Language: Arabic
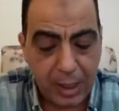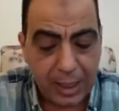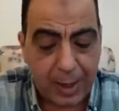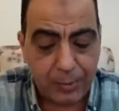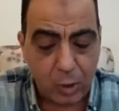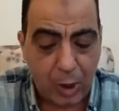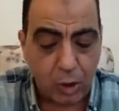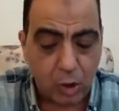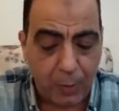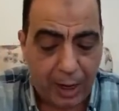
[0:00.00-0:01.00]
كابتن وائل
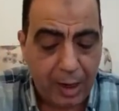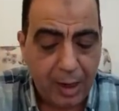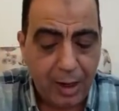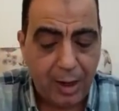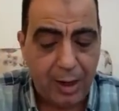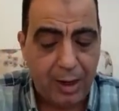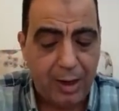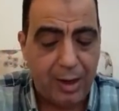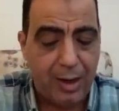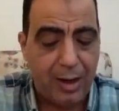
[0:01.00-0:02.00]
جمعه
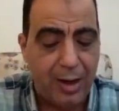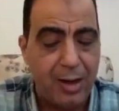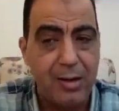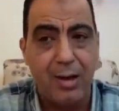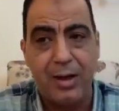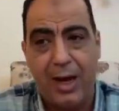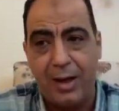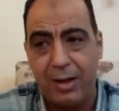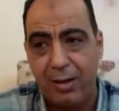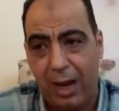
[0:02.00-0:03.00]

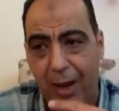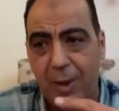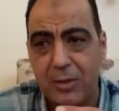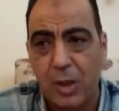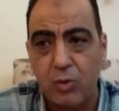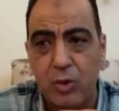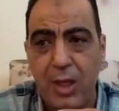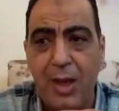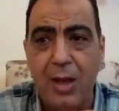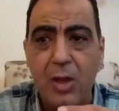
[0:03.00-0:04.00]
يعني عمل
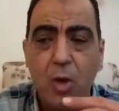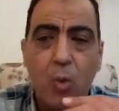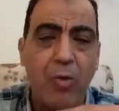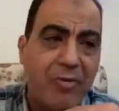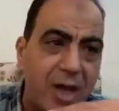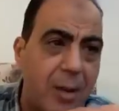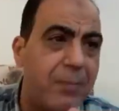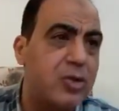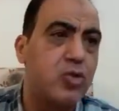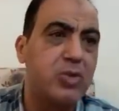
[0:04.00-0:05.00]
توضيح وفرم
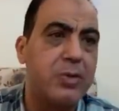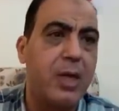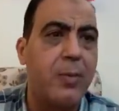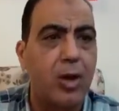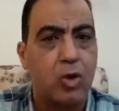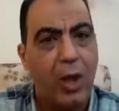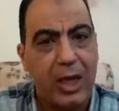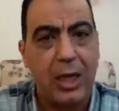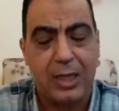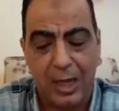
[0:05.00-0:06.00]
بيتسو موسيماني برضه
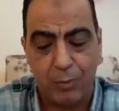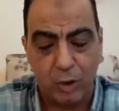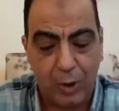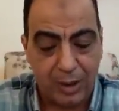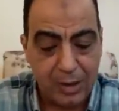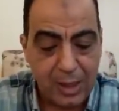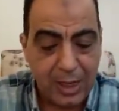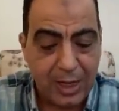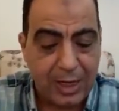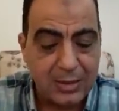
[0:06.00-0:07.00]
وهجي لكلامه دلوقتي
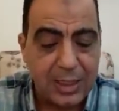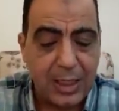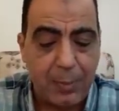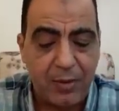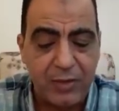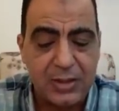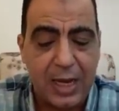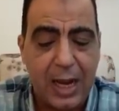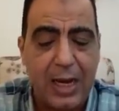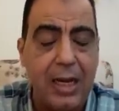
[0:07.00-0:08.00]
لكن سيد عبد الحفيظ
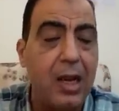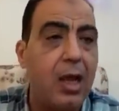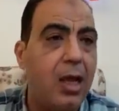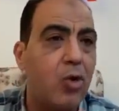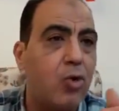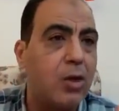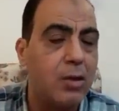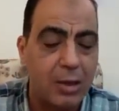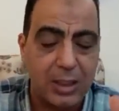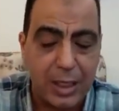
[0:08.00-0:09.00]
قال كره
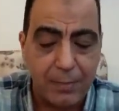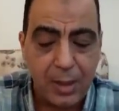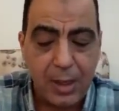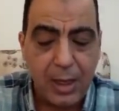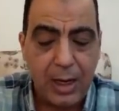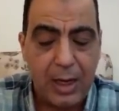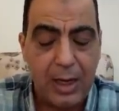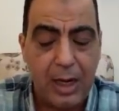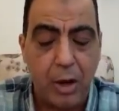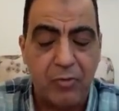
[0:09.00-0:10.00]
القدم
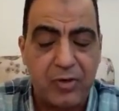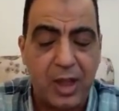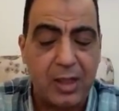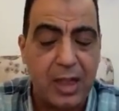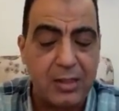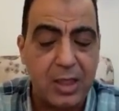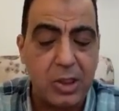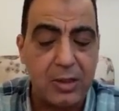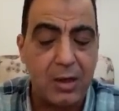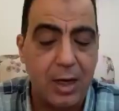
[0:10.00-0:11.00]
إيه، لا يفترض أن
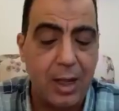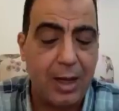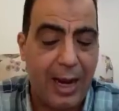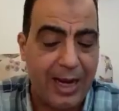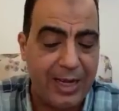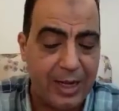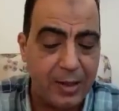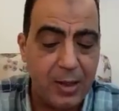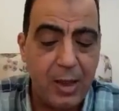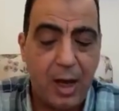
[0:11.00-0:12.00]
تشهد القلق حاليا
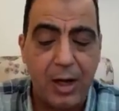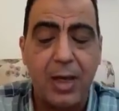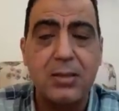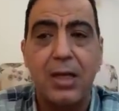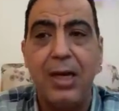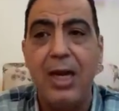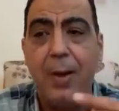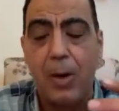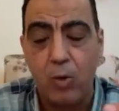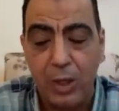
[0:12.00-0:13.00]
عناصر
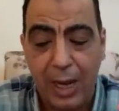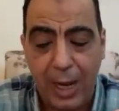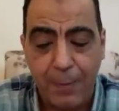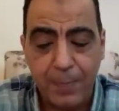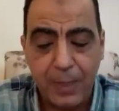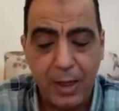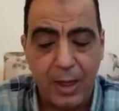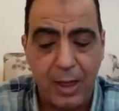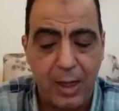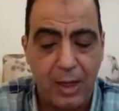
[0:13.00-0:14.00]
اللعبة كلها
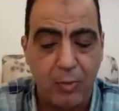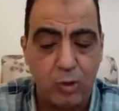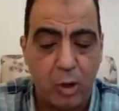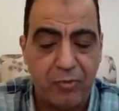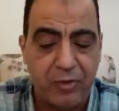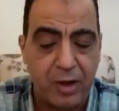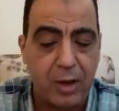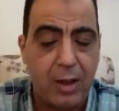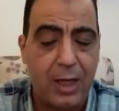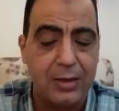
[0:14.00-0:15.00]
إيه، إيه، متوفرة
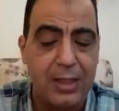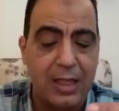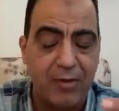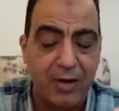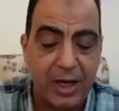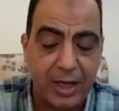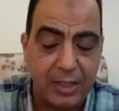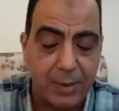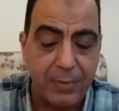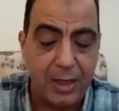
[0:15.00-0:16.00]
قاعدة الهدف الخارجي
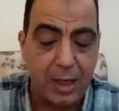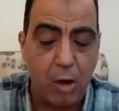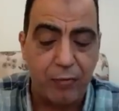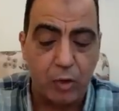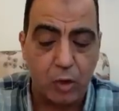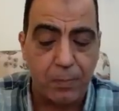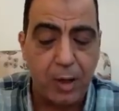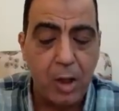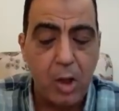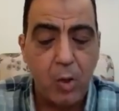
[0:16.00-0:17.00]
تم إلغائه في
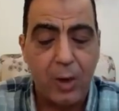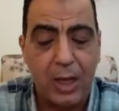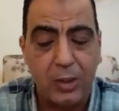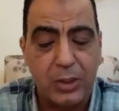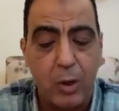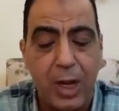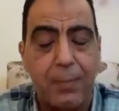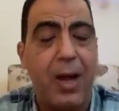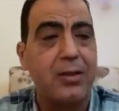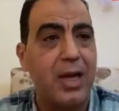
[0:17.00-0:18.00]
أوروبا ولا يزال هناك
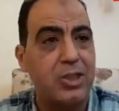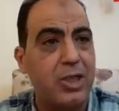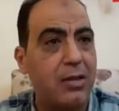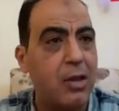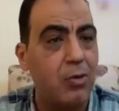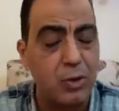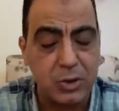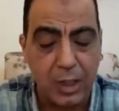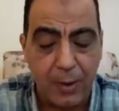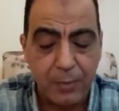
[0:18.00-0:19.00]
بعض الأشياء
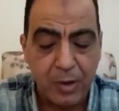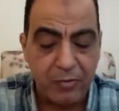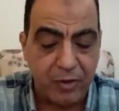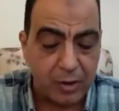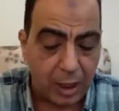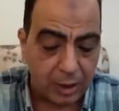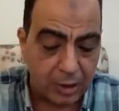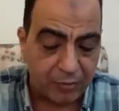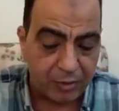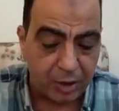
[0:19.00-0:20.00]
تنقصنا في قارة
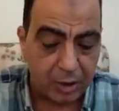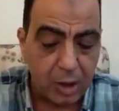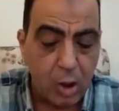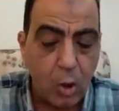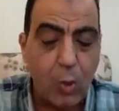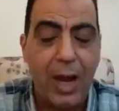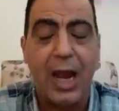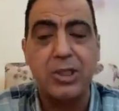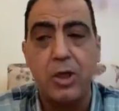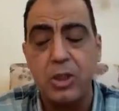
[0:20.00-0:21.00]
أفريقيا وقال
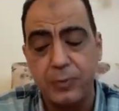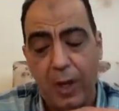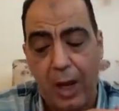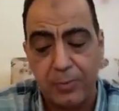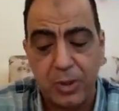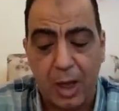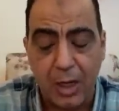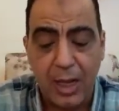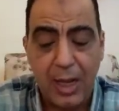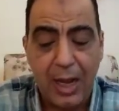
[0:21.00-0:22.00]
عشان نصبح
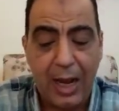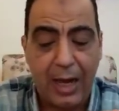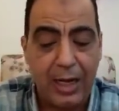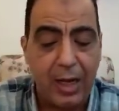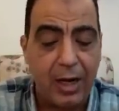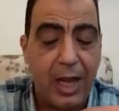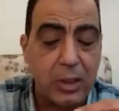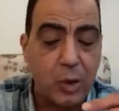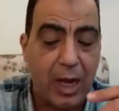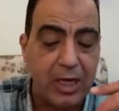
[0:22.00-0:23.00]
أبطال علينا أن
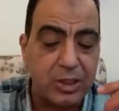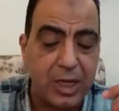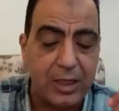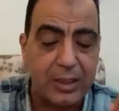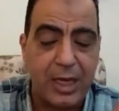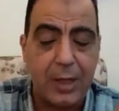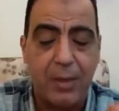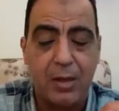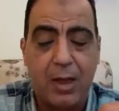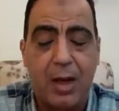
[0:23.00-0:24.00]
نحصل على الإشادة يجب أن
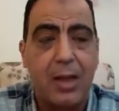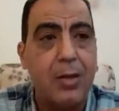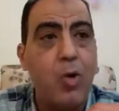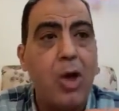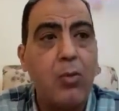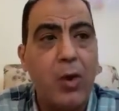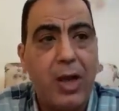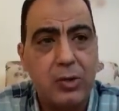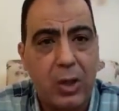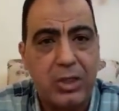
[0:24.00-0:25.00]
نتعرض لمواقف
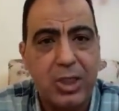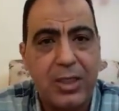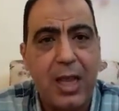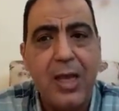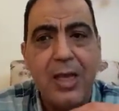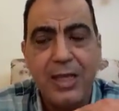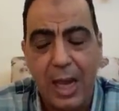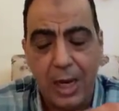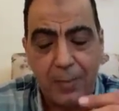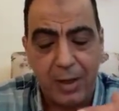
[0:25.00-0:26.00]
ونحصل على الإشادة
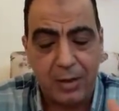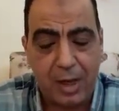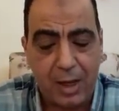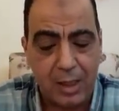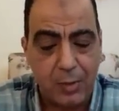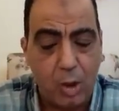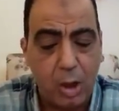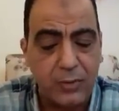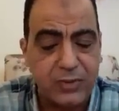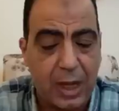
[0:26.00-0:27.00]
يجب أن نتعرض
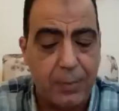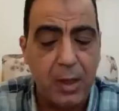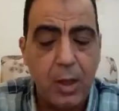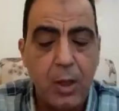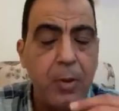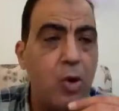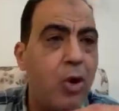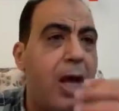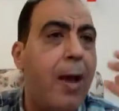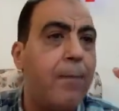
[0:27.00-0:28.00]
لمواقف صعبة من
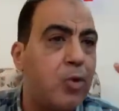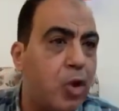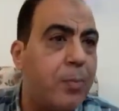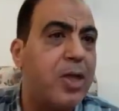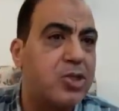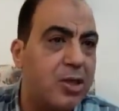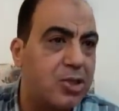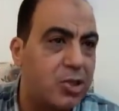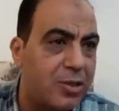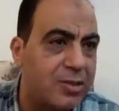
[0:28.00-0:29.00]
هنا بتبنى
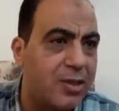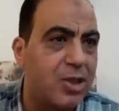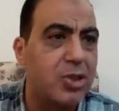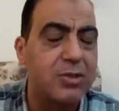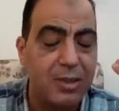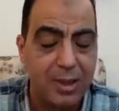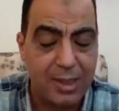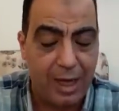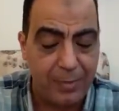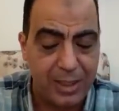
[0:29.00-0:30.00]
الشخصية شخصية
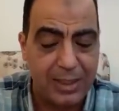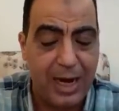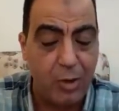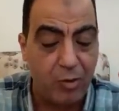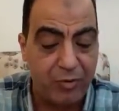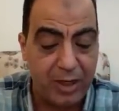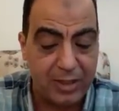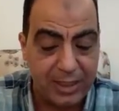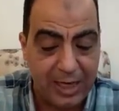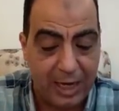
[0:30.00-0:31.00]
لاعبي النادي الأهلي وفرقة
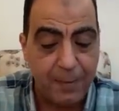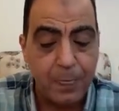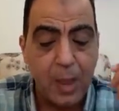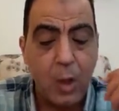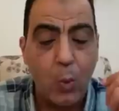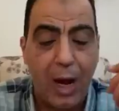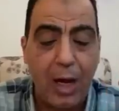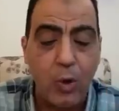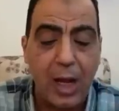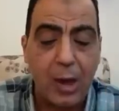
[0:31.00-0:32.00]
النادي الأهلي
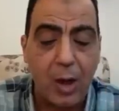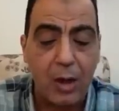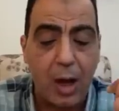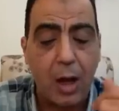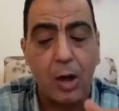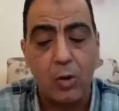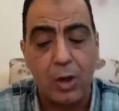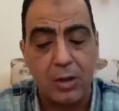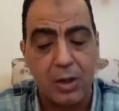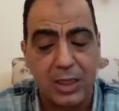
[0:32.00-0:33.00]
وقال هناك وجه آخر
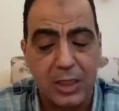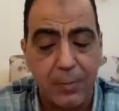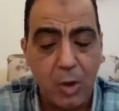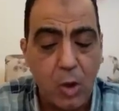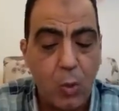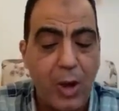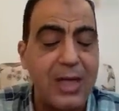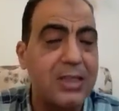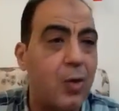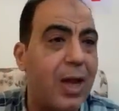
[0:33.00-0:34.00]
لكرة القدم
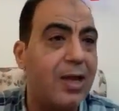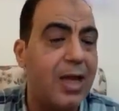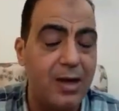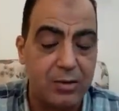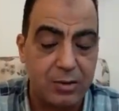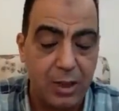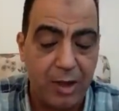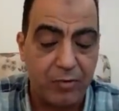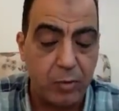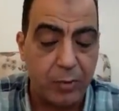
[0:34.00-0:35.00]
وهذا الوجه كان
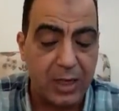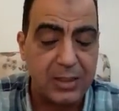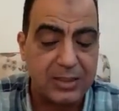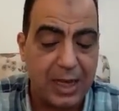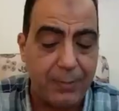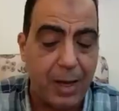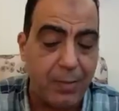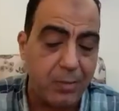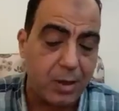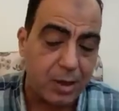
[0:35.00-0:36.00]
ضدنا في مباراة الذهاب
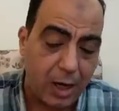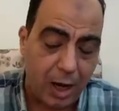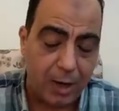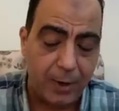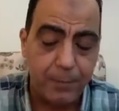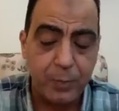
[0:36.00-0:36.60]
أمام الرجاء